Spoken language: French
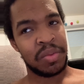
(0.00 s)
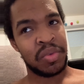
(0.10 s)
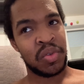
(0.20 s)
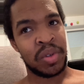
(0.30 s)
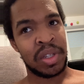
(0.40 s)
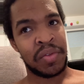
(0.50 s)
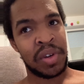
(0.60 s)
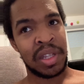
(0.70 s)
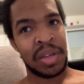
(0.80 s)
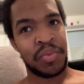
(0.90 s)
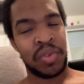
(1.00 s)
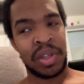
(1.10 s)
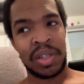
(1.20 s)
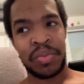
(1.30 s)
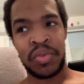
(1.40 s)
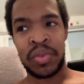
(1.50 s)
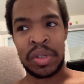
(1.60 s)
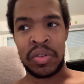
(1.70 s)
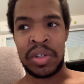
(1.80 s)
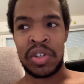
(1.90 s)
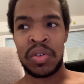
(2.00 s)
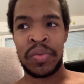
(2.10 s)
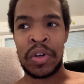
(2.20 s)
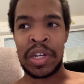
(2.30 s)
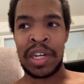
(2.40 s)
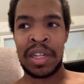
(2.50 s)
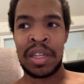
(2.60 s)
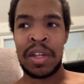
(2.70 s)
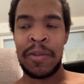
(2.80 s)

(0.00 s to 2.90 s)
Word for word: besoin d'avoir un appui, j'ai besoin que les gens me regardent